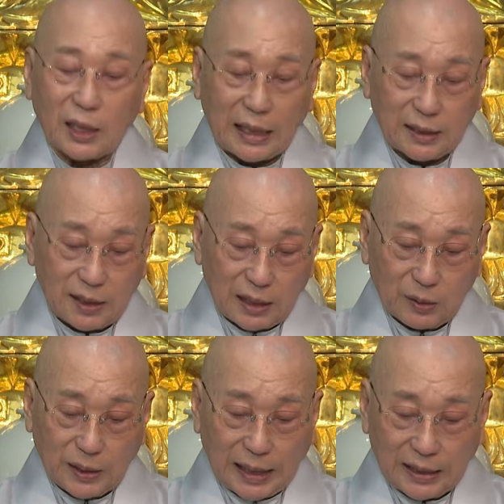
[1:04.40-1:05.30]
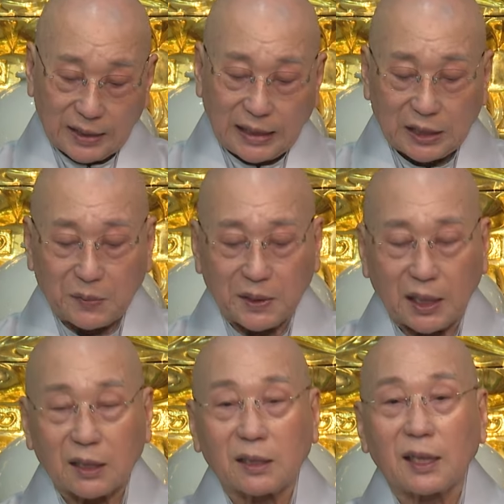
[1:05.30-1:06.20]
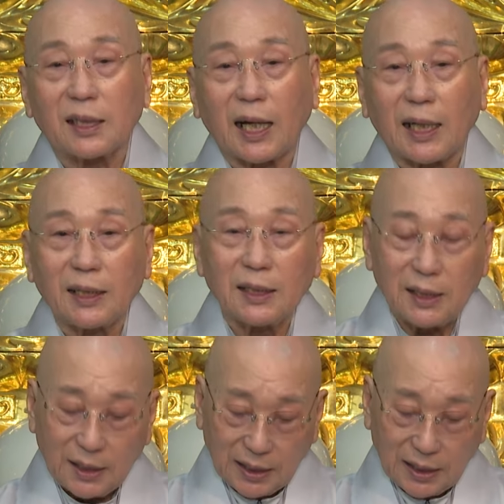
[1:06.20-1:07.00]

가지려고 애를 쓰지 않습니까? 그거에 대한